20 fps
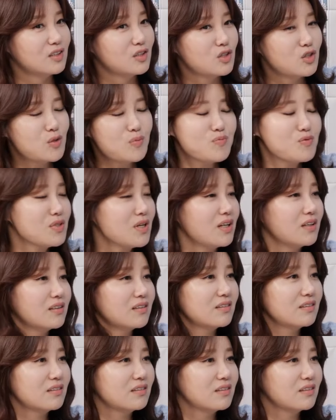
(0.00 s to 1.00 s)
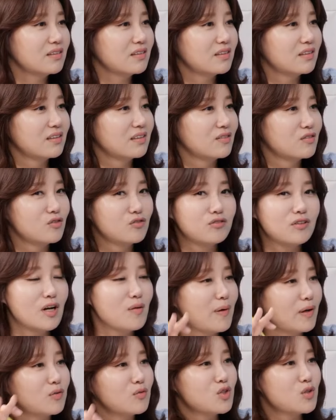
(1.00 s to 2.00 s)
쉽지 않은 누가
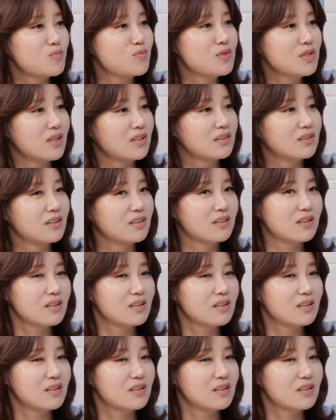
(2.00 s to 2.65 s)
봐도 쉽지 않은 데인데